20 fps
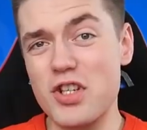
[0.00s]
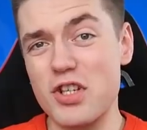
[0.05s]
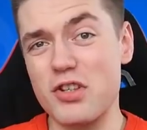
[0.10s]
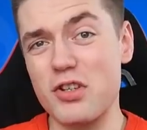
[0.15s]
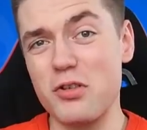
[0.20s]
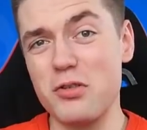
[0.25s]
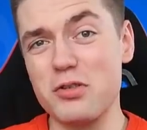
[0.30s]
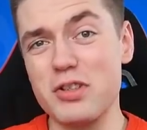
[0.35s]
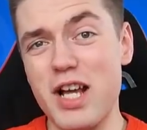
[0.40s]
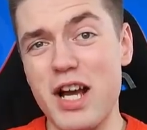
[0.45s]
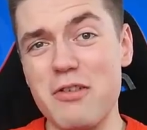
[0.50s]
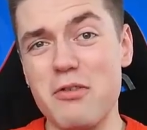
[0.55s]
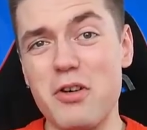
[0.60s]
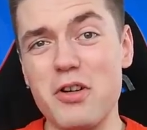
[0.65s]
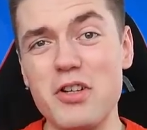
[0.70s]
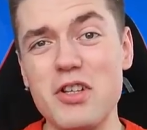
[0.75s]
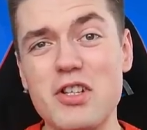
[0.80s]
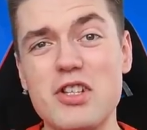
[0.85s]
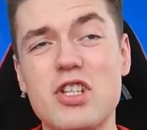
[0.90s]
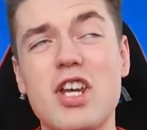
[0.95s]
się to
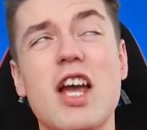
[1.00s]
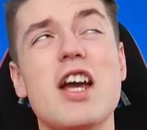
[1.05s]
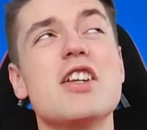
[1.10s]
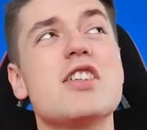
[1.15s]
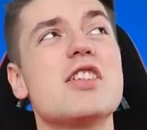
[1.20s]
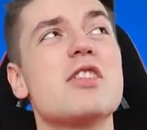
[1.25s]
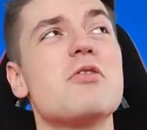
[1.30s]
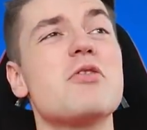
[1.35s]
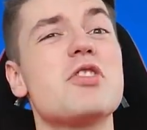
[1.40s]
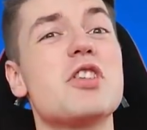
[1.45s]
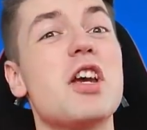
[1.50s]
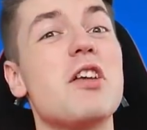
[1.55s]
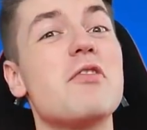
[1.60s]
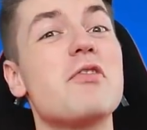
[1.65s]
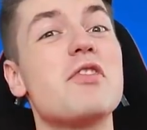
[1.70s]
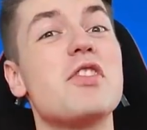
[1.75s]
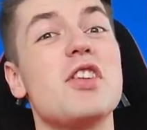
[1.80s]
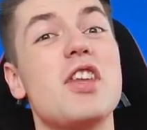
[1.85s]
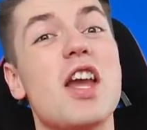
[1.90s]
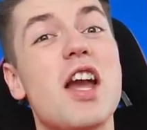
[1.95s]
udało i cieszył się
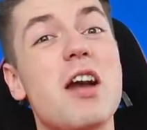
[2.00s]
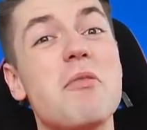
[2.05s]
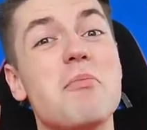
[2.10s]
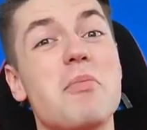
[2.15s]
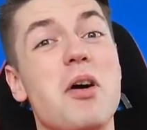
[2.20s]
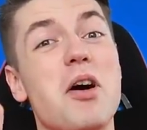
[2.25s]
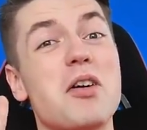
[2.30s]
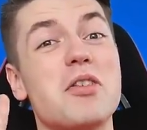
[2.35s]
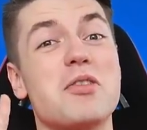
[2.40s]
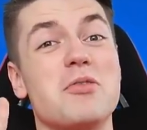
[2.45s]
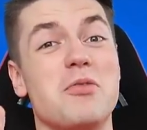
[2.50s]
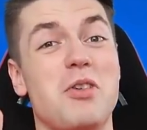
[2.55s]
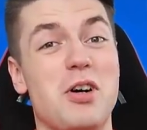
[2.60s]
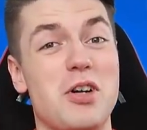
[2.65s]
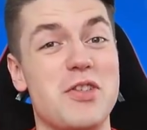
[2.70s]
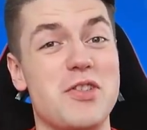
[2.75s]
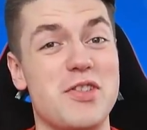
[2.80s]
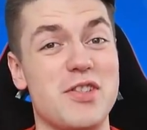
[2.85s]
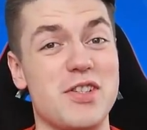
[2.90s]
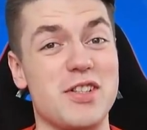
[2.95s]
w niebo
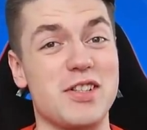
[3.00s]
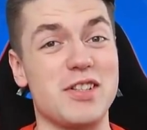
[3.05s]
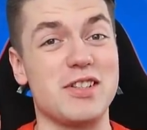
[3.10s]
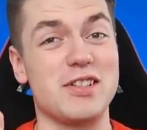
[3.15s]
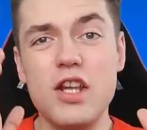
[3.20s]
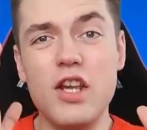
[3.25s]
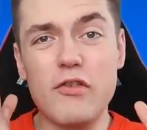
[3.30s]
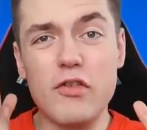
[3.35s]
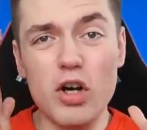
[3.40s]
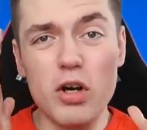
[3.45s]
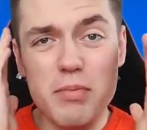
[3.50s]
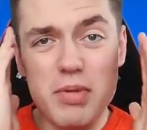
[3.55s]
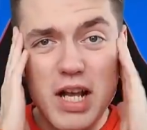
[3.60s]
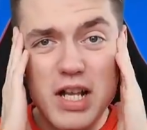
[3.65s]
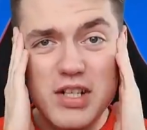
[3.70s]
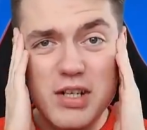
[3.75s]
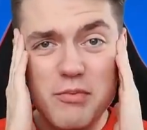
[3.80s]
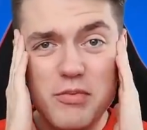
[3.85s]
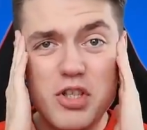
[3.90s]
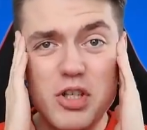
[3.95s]
głosy. Nie
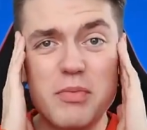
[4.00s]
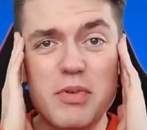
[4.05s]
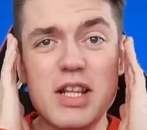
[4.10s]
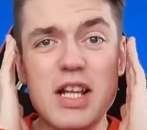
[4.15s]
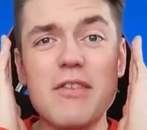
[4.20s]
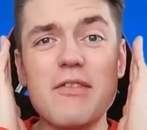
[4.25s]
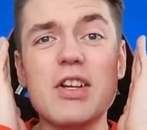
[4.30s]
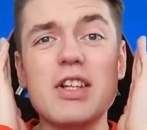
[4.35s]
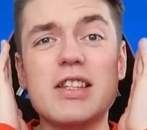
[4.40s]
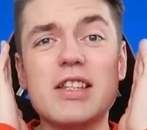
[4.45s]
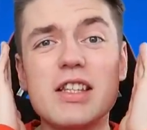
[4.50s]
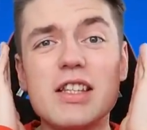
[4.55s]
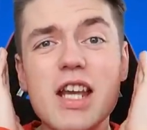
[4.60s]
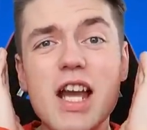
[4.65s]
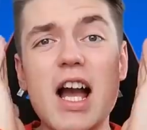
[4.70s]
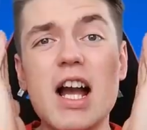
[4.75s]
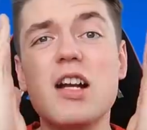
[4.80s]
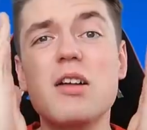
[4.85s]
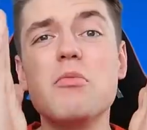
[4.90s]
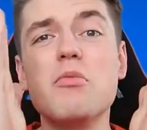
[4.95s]
wyobrażam sobie nawet
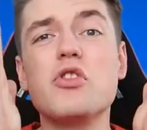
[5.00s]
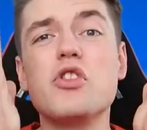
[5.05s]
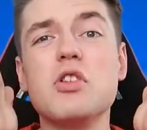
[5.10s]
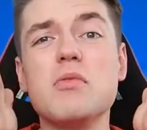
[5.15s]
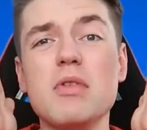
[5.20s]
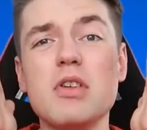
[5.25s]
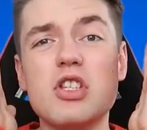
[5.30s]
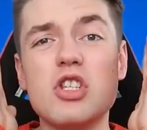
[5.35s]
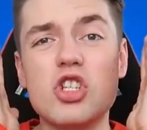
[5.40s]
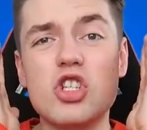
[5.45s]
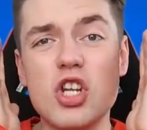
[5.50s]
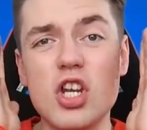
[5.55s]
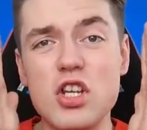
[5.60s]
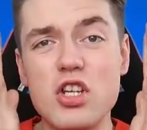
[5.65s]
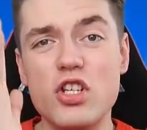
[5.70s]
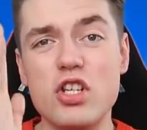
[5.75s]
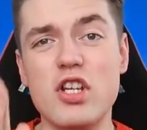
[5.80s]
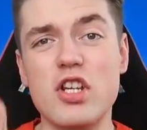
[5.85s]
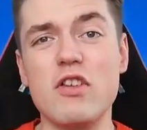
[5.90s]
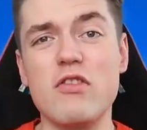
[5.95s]
jak musi być
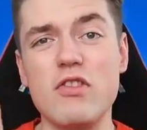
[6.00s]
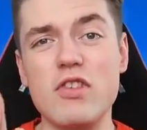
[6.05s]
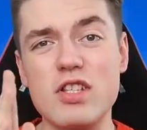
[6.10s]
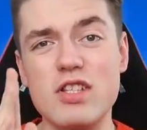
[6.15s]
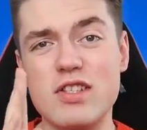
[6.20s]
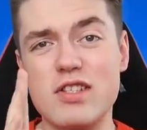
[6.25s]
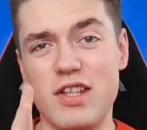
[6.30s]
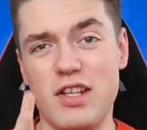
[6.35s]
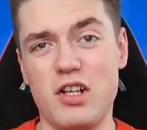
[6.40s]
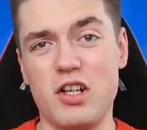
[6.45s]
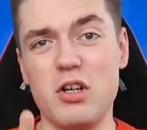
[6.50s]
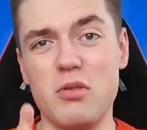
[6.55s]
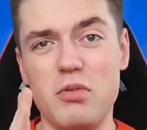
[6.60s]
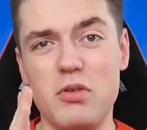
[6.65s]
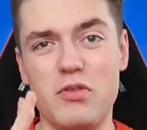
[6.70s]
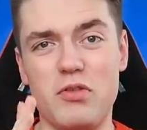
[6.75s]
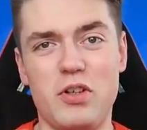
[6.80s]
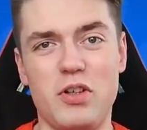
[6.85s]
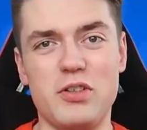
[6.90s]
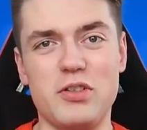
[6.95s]
szczęśliwy z tego
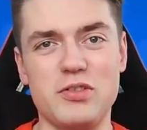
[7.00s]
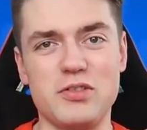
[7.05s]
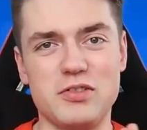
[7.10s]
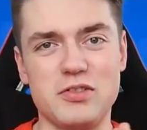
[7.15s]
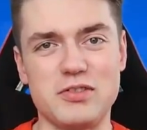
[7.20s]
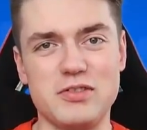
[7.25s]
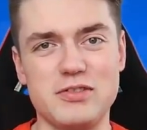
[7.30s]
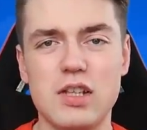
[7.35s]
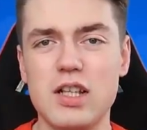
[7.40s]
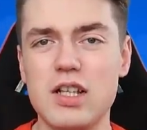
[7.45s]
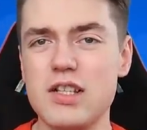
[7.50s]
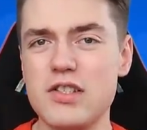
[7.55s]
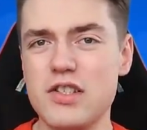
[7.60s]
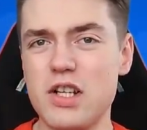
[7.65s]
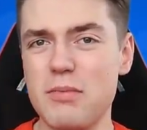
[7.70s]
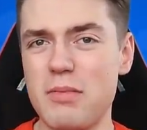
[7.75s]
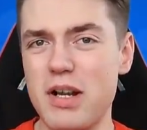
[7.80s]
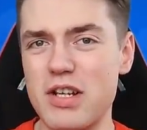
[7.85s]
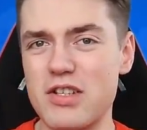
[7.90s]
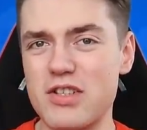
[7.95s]
powodu.
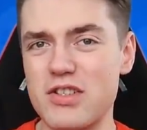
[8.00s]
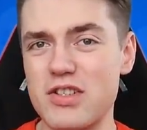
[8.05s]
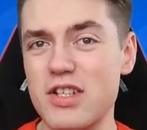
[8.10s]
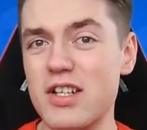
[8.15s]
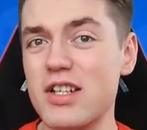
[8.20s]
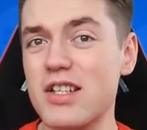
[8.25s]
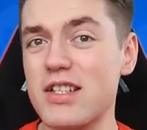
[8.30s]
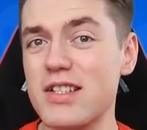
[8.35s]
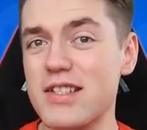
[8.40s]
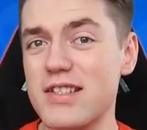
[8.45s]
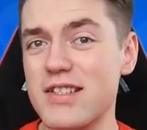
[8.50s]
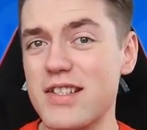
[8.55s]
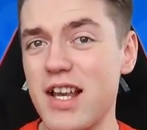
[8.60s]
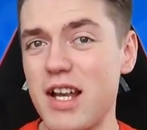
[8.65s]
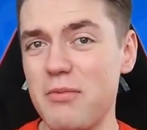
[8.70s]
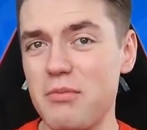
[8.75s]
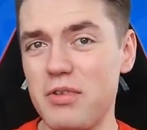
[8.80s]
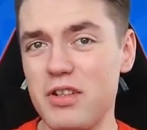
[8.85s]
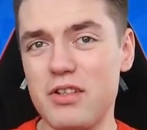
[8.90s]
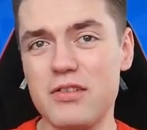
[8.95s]
Zobaczcie
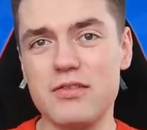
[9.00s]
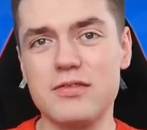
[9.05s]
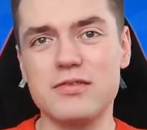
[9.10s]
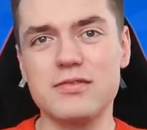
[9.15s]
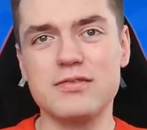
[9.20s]
sami.